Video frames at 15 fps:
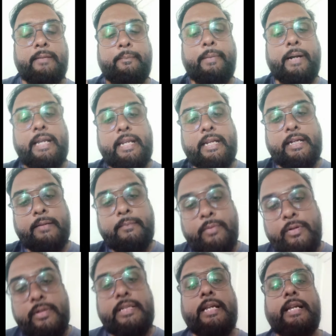जब बायर
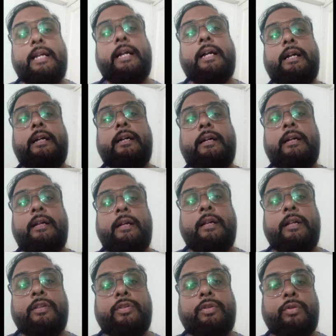कम हो जाएगा
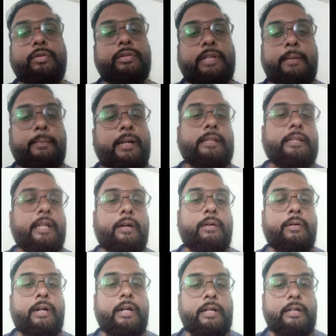तो उसके बाद
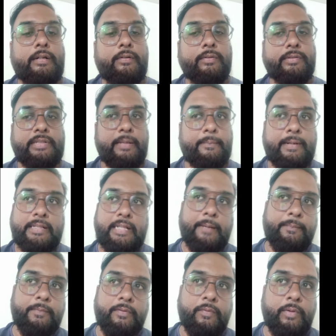क्या होगा उसके बाद
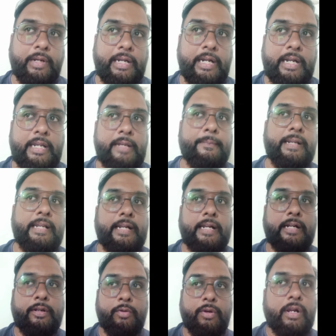आपको वो रेट नहीं
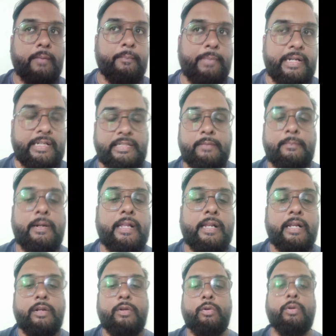मिलेगा क्योंकि कंपटीशन
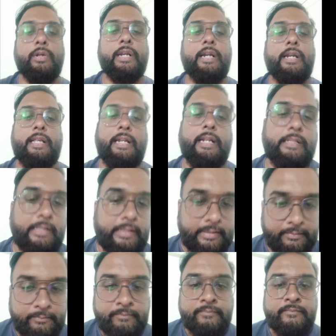बढ़ेगा लोग रेट गिरा
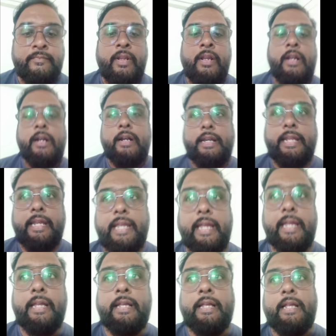देंगे
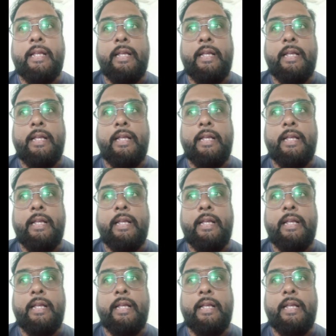ठीक है